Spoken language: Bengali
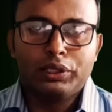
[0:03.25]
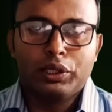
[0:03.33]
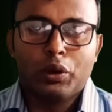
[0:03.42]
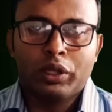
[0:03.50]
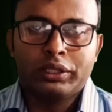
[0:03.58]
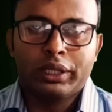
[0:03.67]

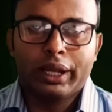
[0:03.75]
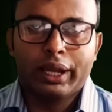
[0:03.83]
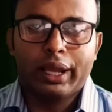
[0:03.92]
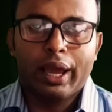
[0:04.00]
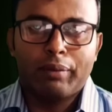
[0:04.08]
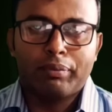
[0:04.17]
কৃষি কথা
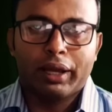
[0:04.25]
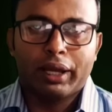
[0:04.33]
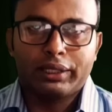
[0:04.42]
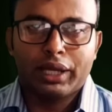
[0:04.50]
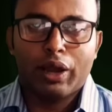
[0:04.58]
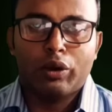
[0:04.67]
চ্যানেলে
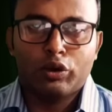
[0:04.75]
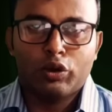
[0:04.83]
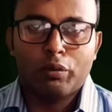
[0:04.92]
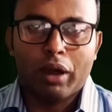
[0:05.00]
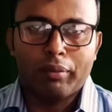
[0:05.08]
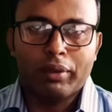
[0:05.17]
আপনাকে
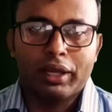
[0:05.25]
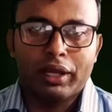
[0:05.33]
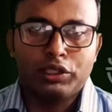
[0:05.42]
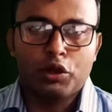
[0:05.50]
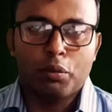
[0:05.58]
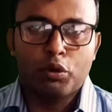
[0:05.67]
স্বাগতম আমি
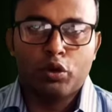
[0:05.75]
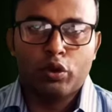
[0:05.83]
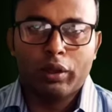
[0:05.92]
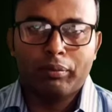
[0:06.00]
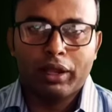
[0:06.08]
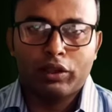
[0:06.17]

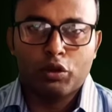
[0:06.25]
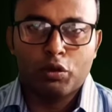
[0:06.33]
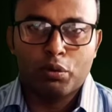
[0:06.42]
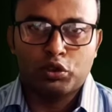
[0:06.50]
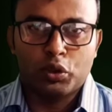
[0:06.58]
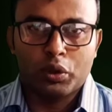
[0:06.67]
কৃষ্ণপদ
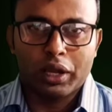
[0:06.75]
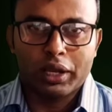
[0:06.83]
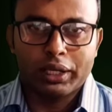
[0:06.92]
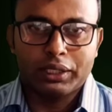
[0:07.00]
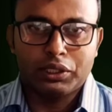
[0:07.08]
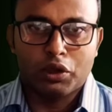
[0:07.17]
দেবনাথ
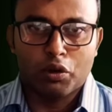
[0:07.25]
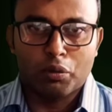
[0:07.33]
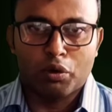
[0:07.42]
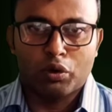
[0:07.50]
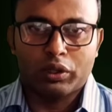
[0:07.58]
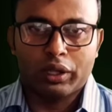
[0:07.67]
উপসহকারী কৃষি
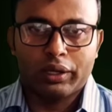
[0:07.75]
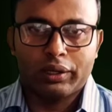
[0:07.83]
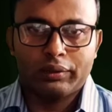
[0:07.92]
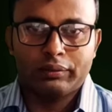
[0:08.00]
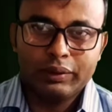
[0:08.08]
কর্মকর্তা